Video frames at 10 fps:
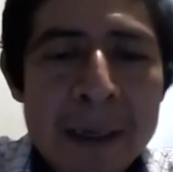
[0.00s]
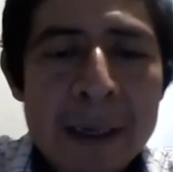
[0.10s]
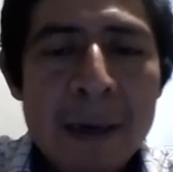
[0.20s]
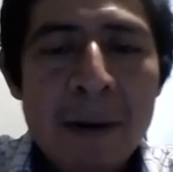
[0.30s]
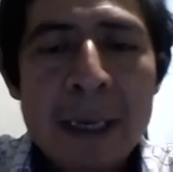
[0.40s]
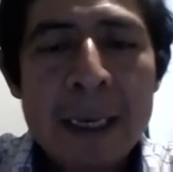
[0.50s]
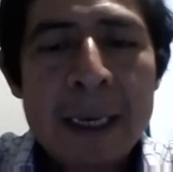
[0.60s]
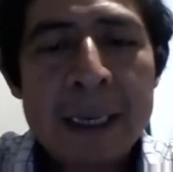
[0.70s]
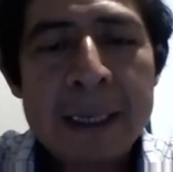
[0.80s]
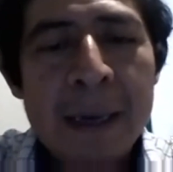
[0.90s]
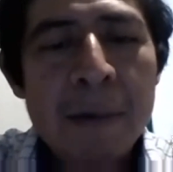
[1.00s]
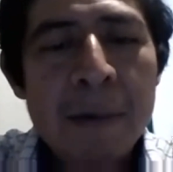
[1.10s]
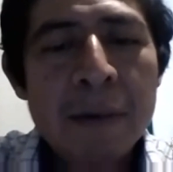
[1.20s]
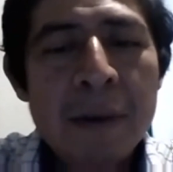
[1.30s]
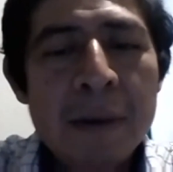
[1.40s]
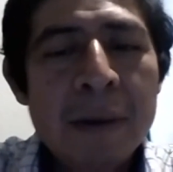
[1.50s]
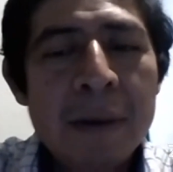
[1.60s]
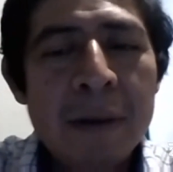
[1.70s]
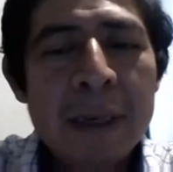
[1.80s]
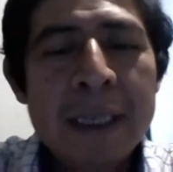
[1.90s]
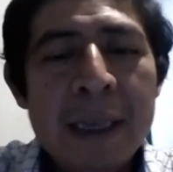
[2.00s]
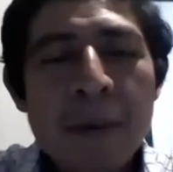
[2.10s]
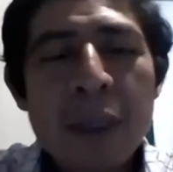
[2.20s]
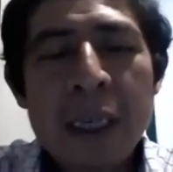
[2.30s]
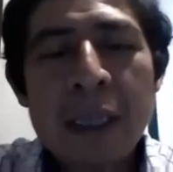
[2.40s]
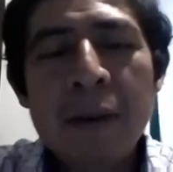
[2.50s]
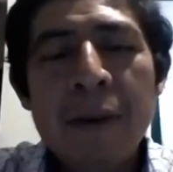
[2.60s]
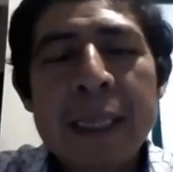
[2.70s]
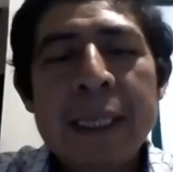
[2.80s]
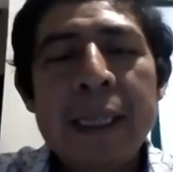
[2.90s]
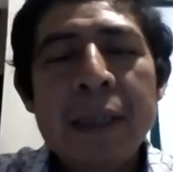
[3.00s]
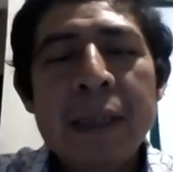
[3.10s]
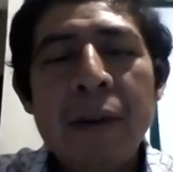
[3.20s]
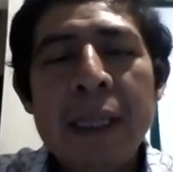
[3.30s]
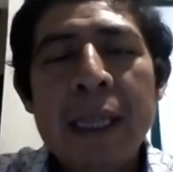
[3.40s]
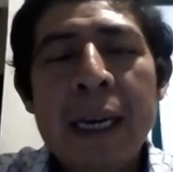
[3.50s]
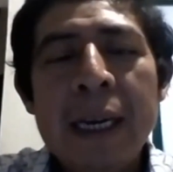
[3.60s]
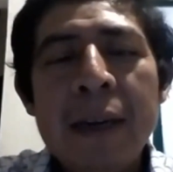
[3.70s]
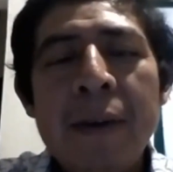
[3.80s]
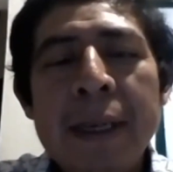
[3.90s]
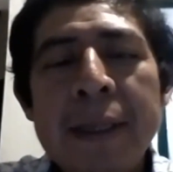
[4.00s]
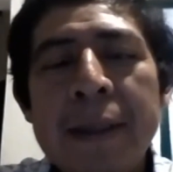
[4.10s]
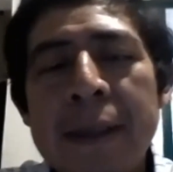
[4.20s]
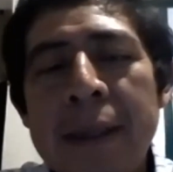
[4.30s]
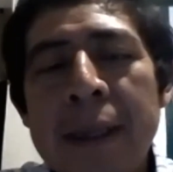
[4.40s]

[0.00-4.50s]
que lo que estamos, lo que estamos haciendo con ese texto literario es